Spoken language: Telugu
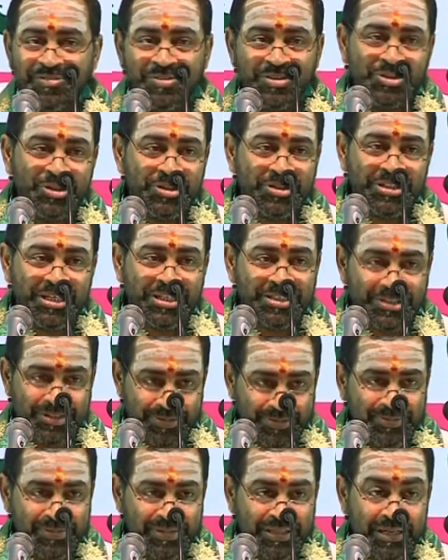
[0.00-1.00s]
విద్యుత్
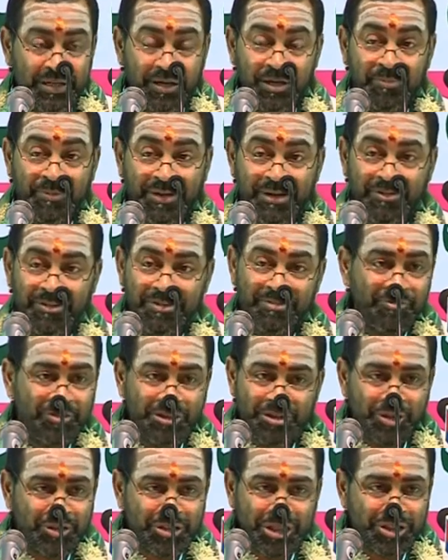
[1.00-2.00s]
కేశుడు ఇక్కడ మనం
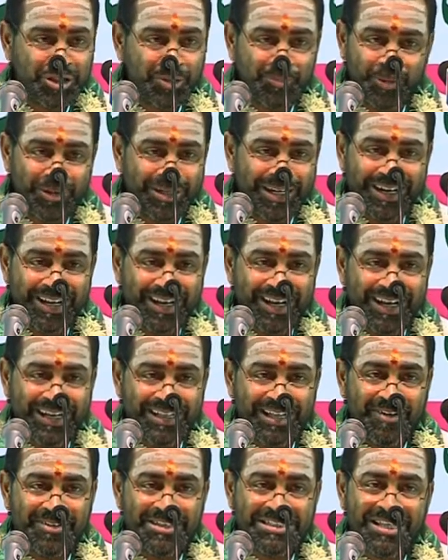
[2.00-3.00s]
విద్యుత్ కేసులు పుట్టాడన్నాం
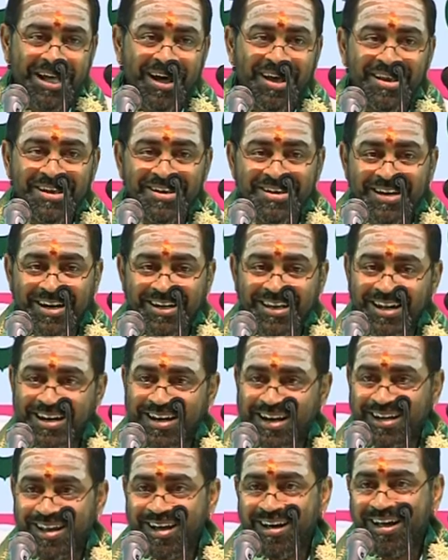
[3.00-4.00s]
కదా ఆవిడ సాలం కటం
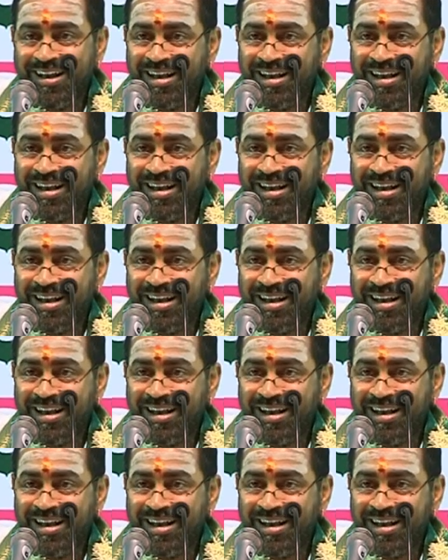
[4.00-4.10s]
కట